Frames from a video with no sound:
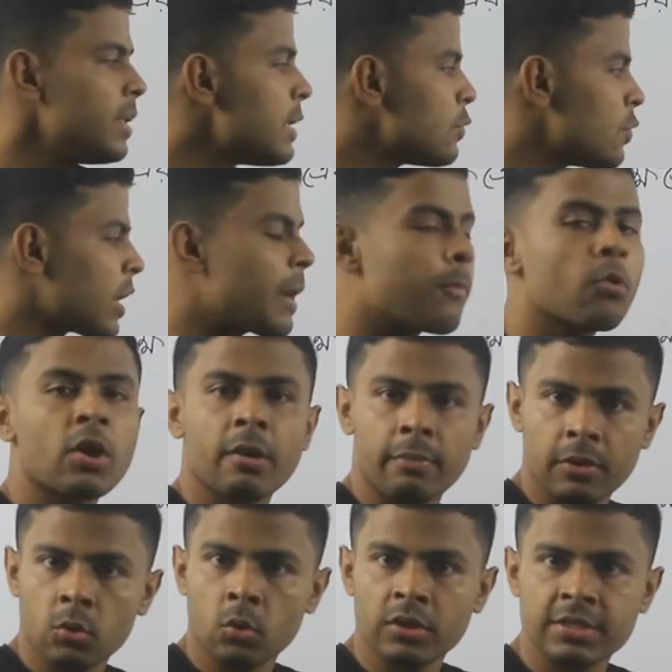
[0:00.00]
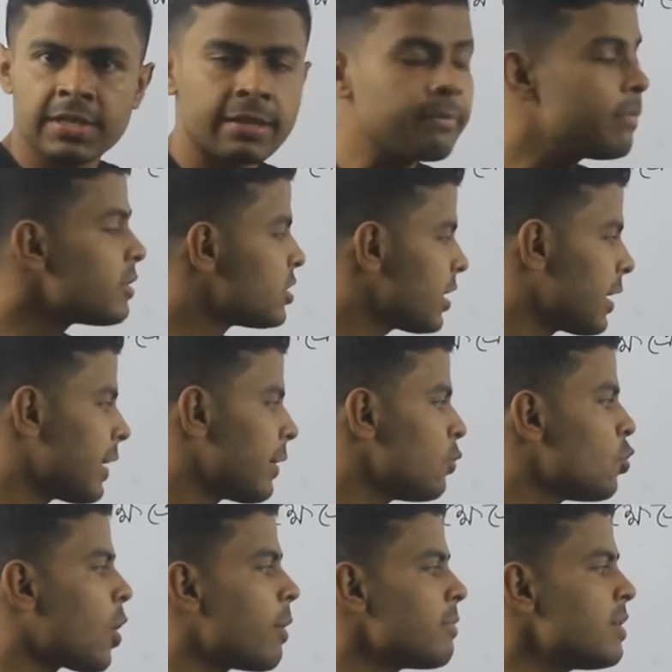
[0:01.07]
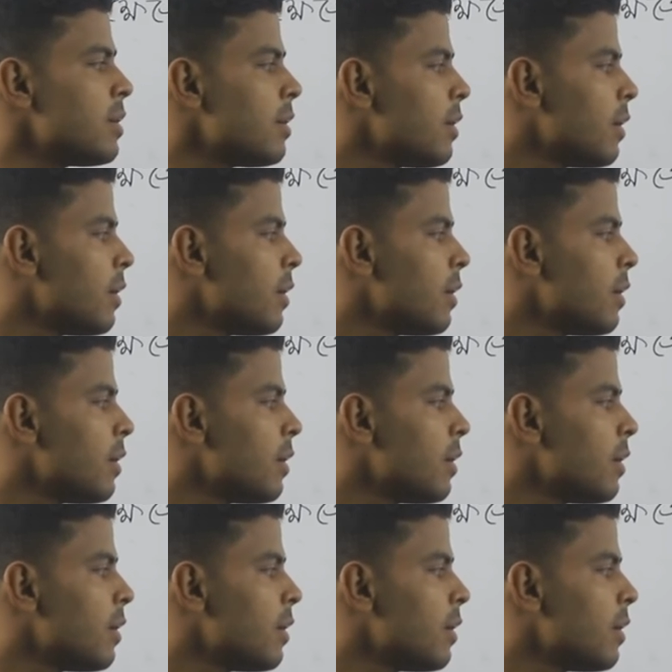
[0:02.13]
একটু আগে প্রোগ্রামটা করেছিলাম সেখানে কিন্তু আমি